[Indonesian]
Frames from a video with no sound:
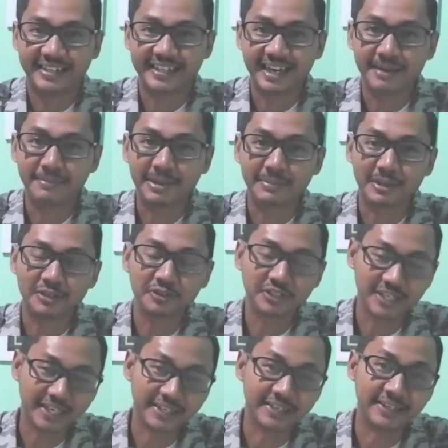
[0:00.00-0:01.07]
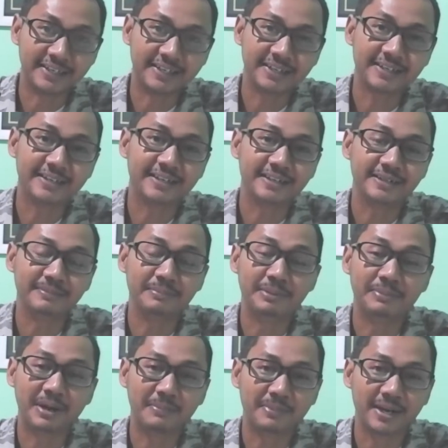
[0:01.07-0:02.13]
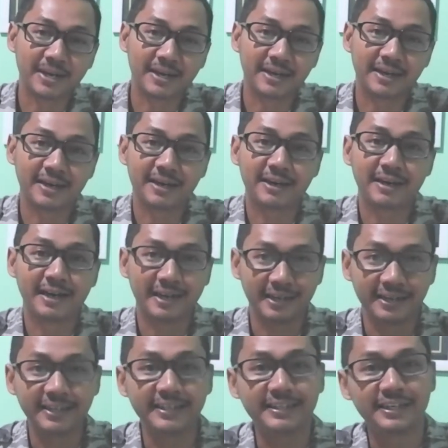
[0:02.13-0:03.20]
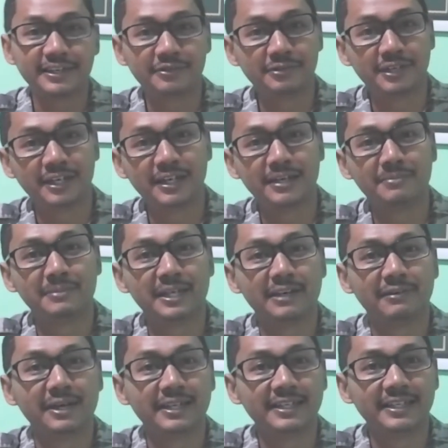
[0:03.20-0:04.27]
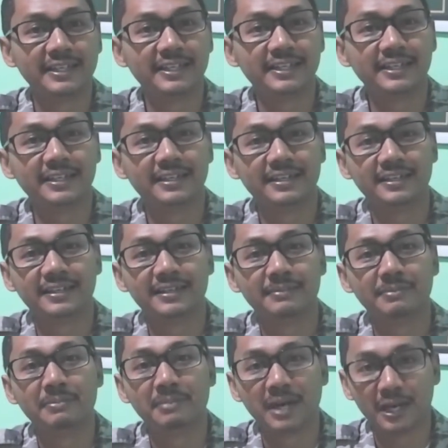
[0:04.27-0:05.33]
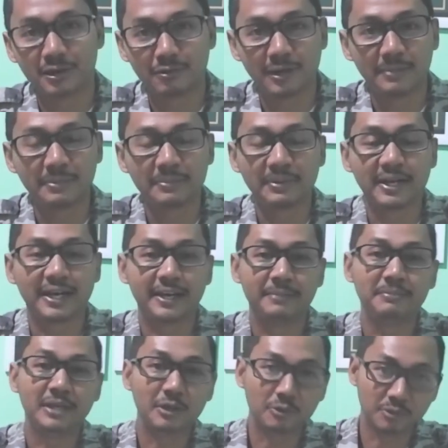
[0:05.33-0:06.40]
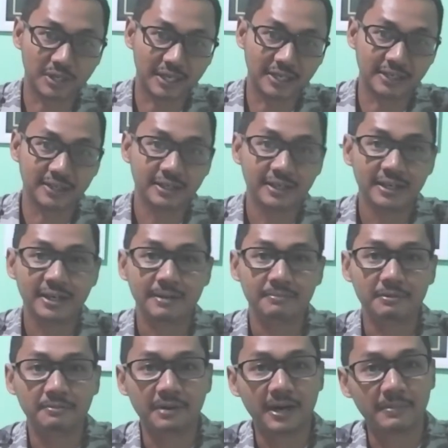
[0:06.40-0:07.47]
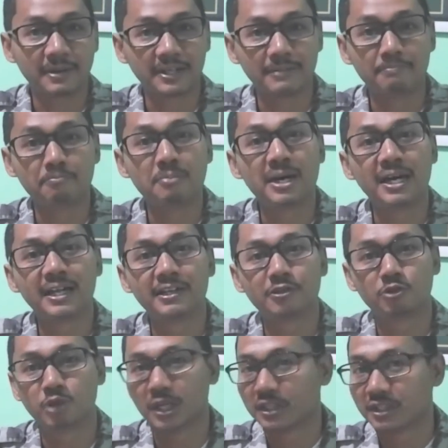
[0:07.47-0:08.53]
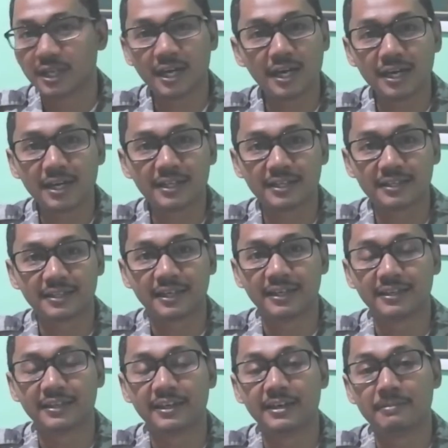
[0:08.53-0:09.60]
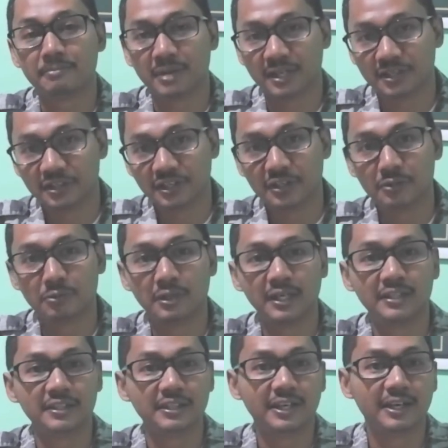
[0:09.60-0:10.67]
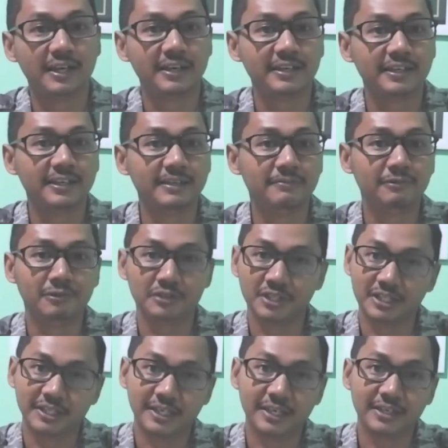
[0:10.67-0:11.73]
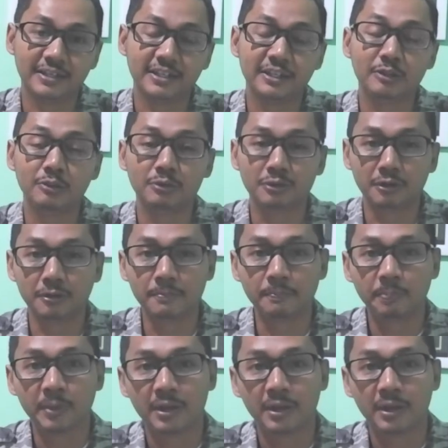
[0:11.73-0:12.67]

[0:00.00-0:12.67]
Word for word: Sahabat Masuk Channel, beberapa hari kita sudah melewati uh, pemberlakuan PPKM darurat beberapa tempat sudah sangat ketat ya masjid sudah tidak lagi difungsikan ditutup